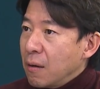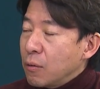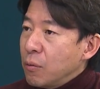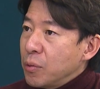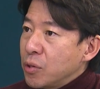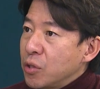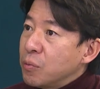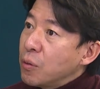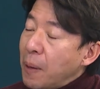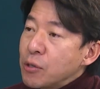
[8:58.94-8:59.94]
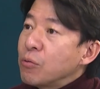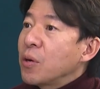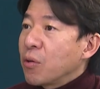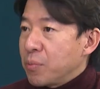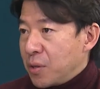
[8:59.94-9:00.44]
그러면 집을 팔
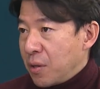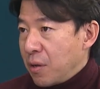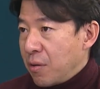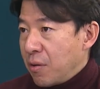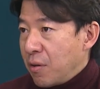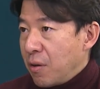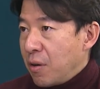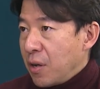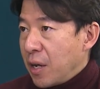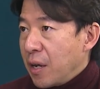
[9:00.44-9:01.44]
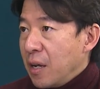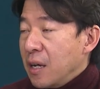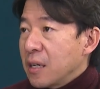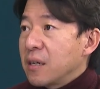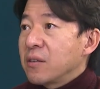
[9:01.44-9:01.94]
수밖에 없잖아요. 음. 네.
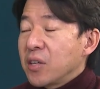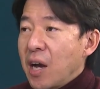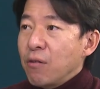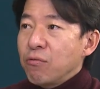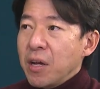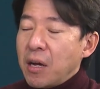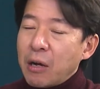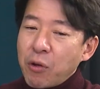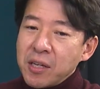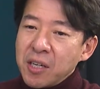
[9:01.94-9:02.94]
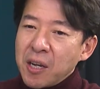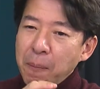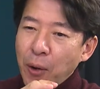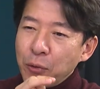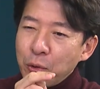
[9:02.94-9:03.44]
그래서 향후에 굉장히
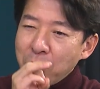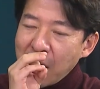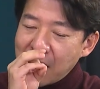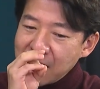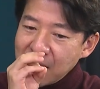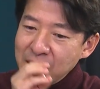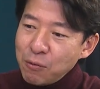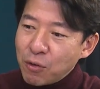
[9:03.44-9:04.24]
변동의 가장 큰